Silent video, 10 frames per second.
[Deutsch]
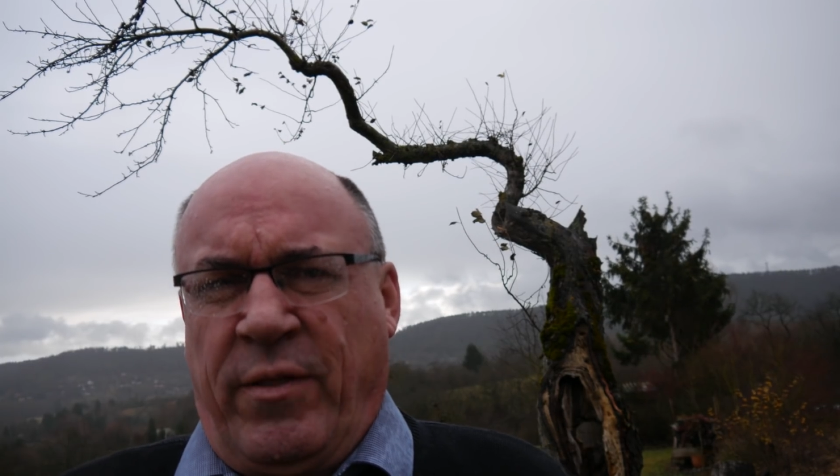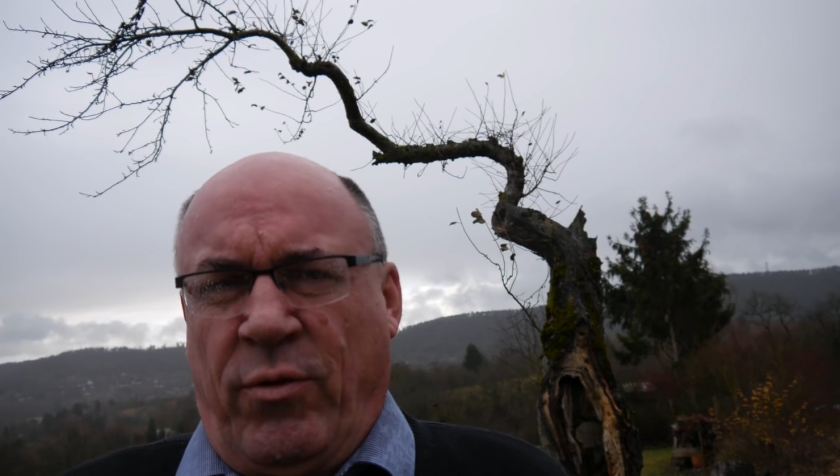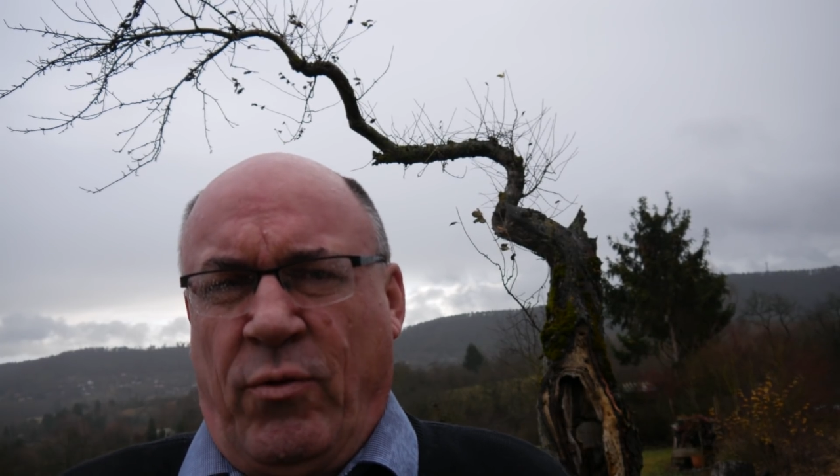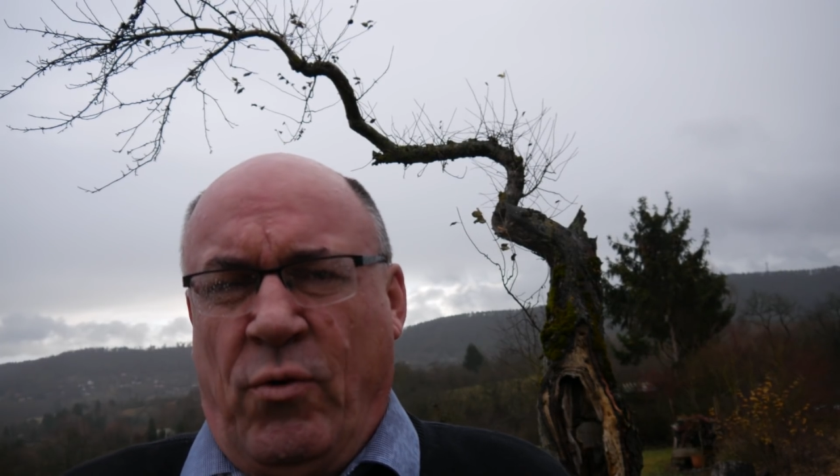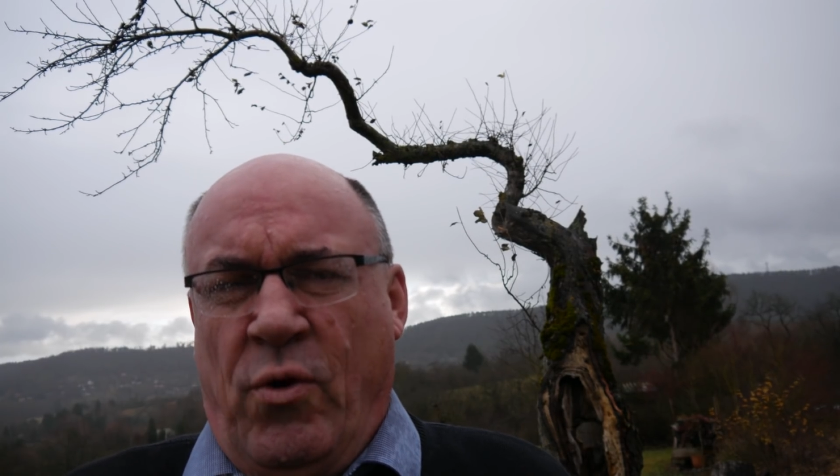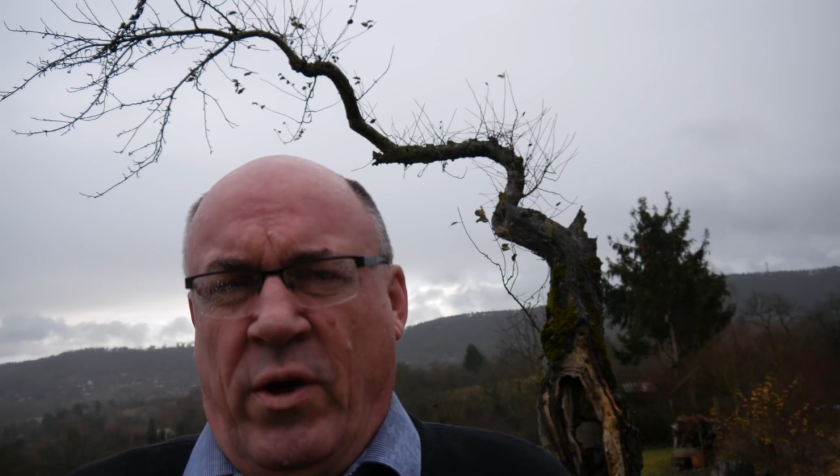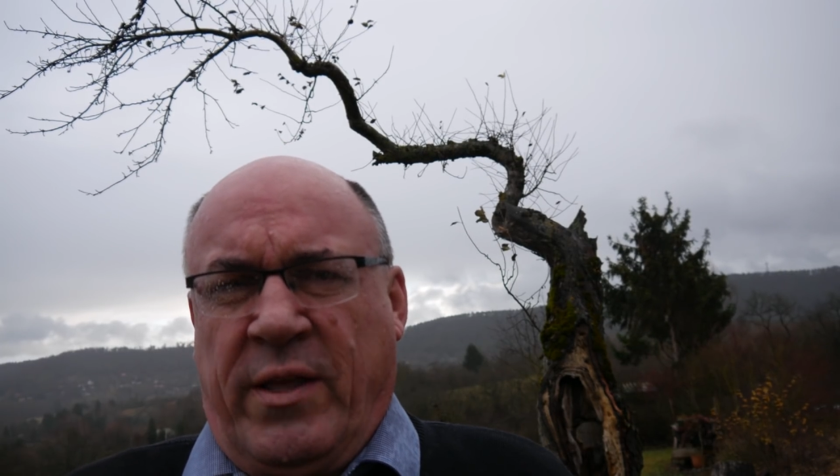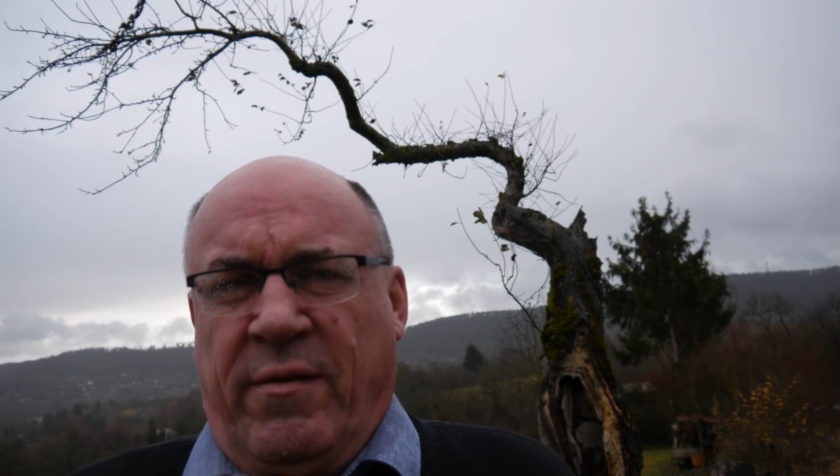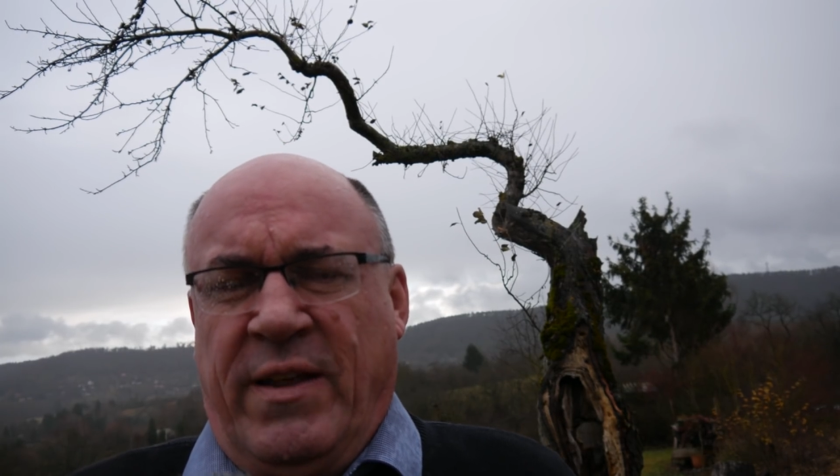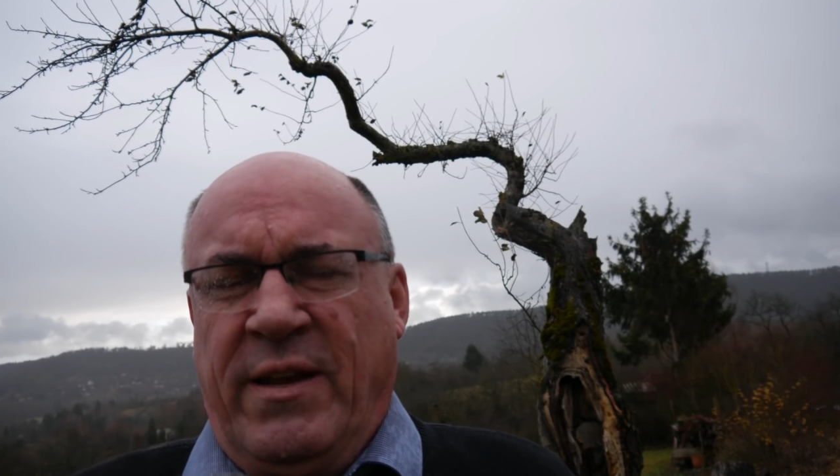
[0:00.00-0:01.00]
zu
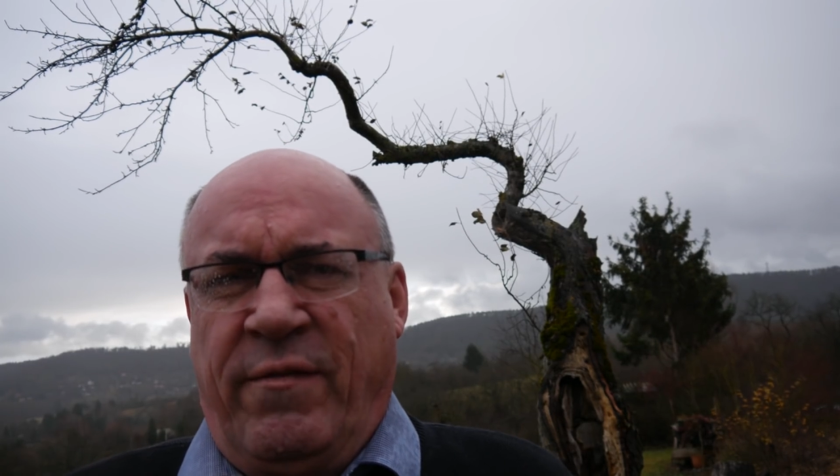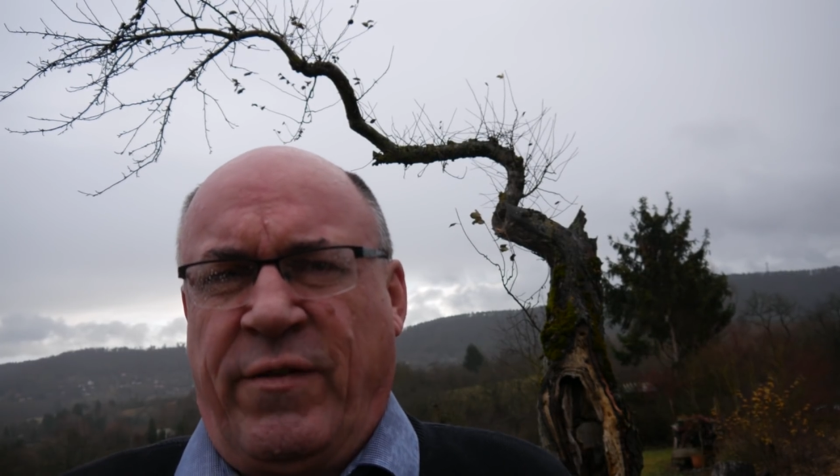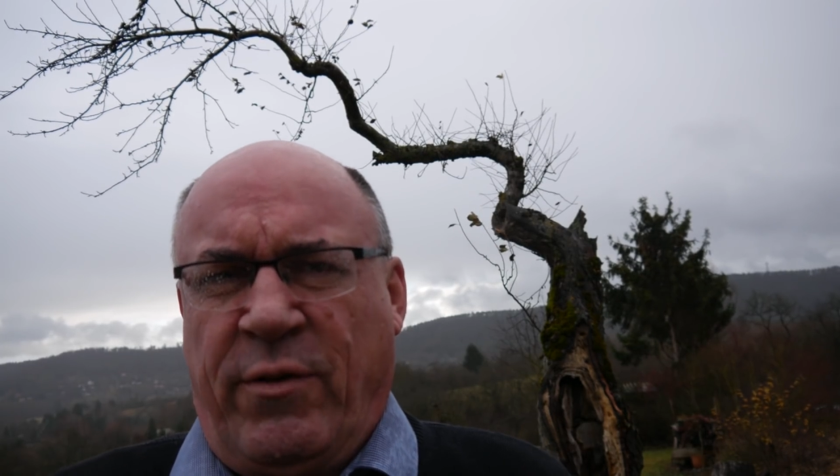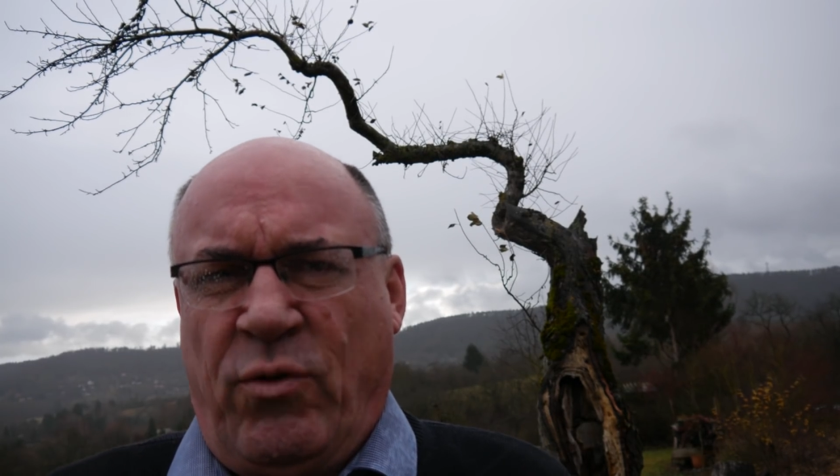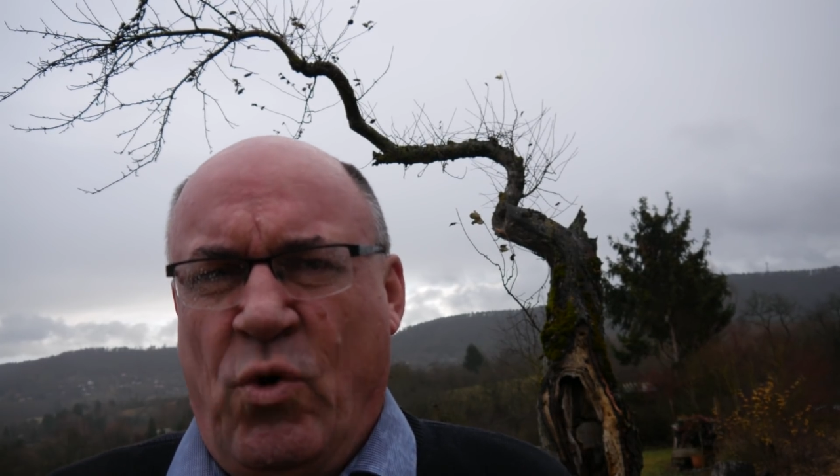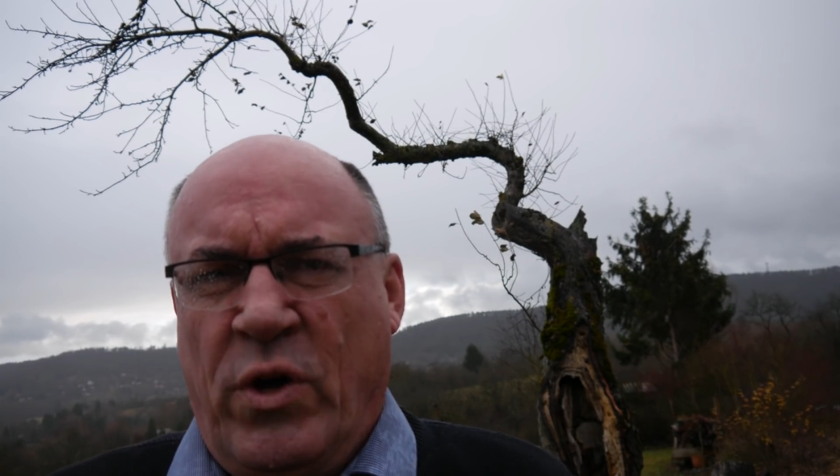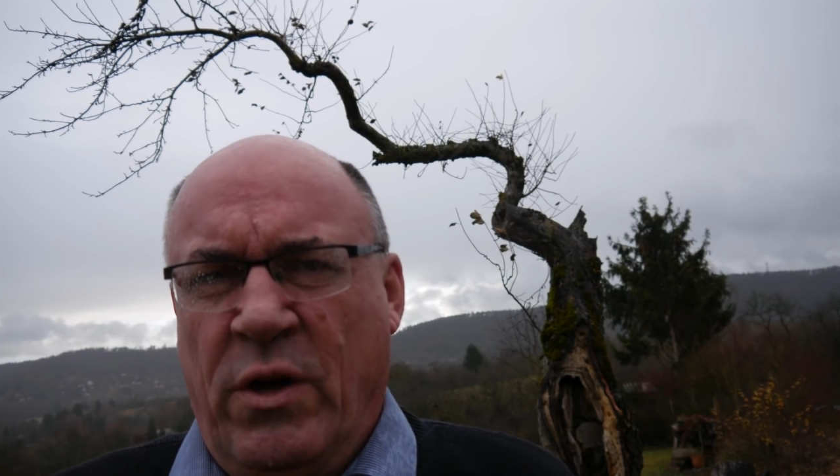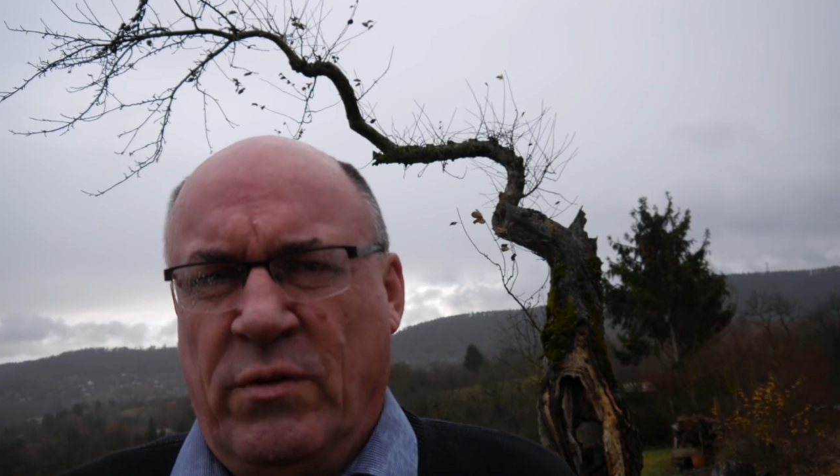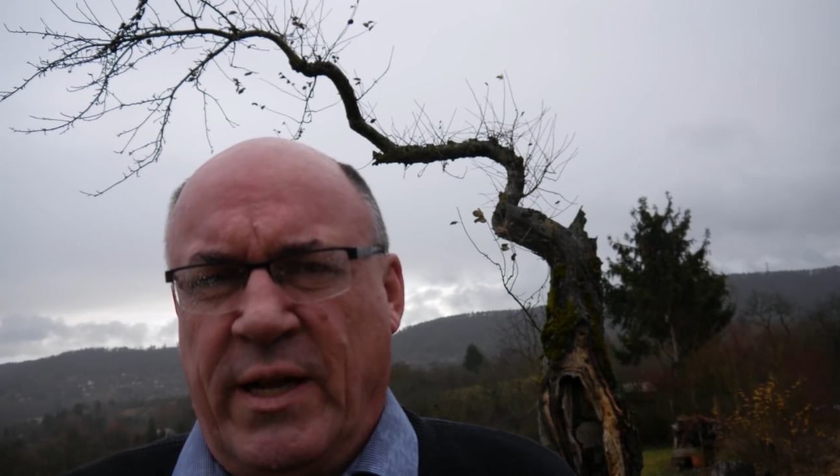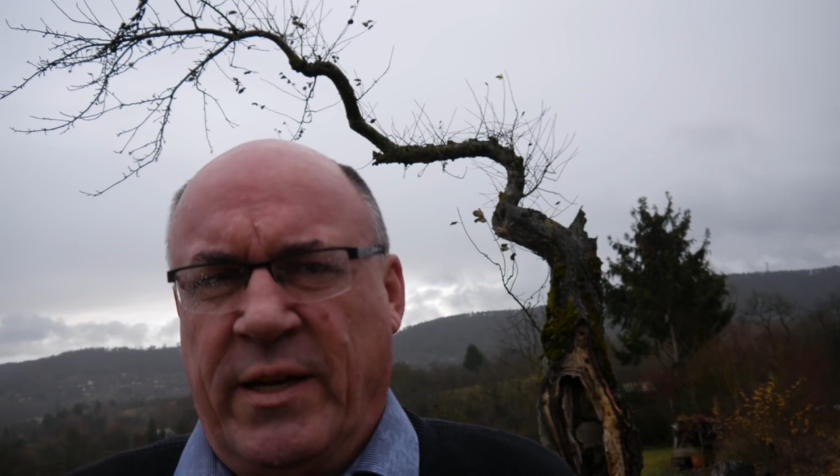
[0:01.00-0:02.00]
gewinnen
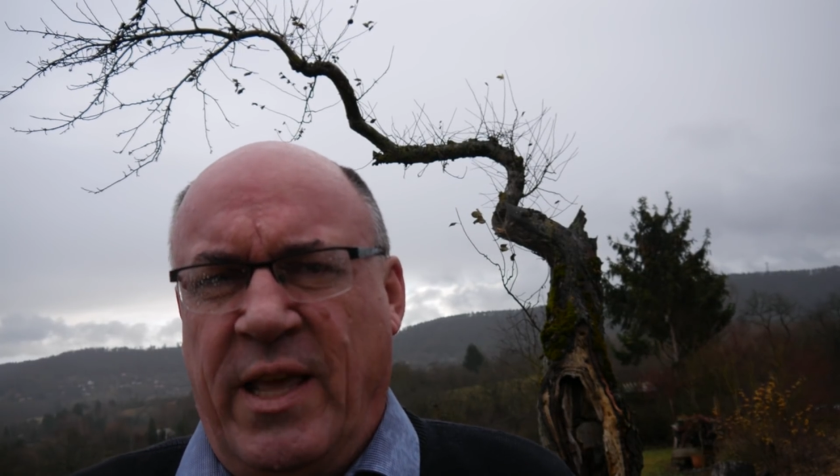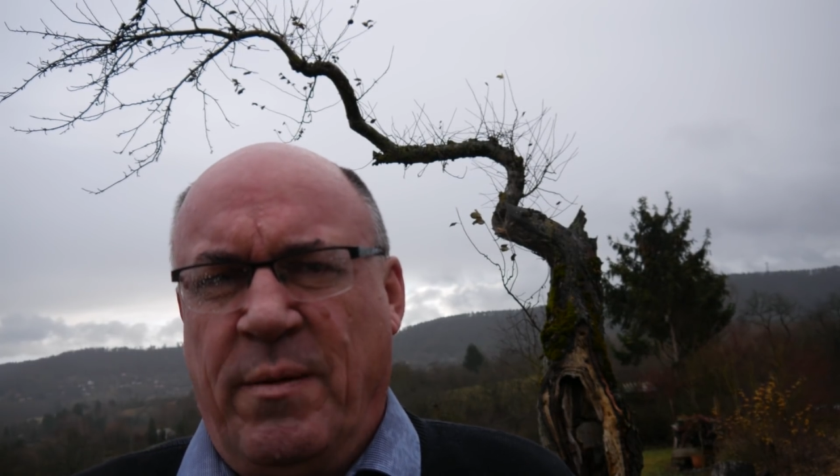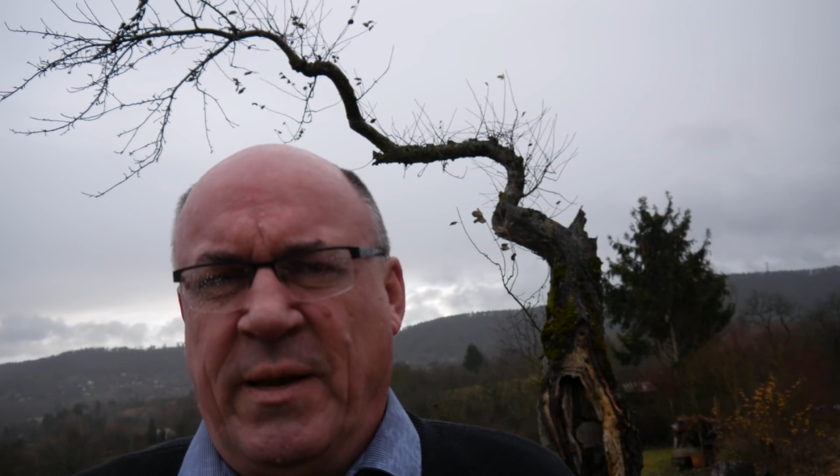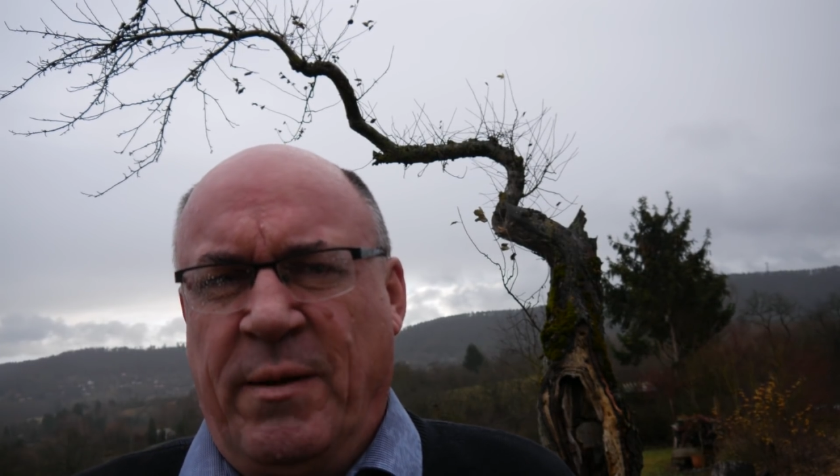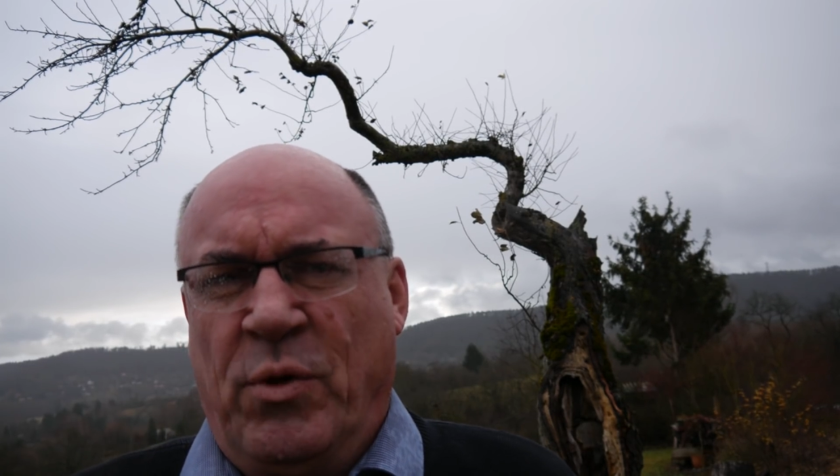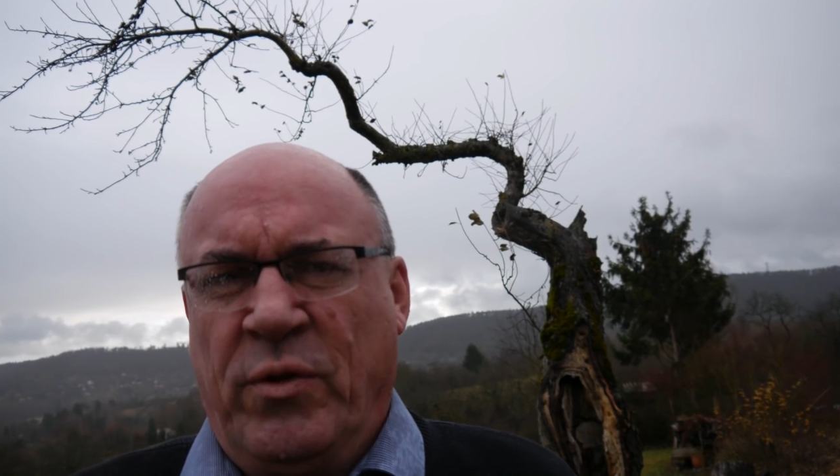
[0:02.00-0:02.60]
versuche und dann gehe ich ich mit dem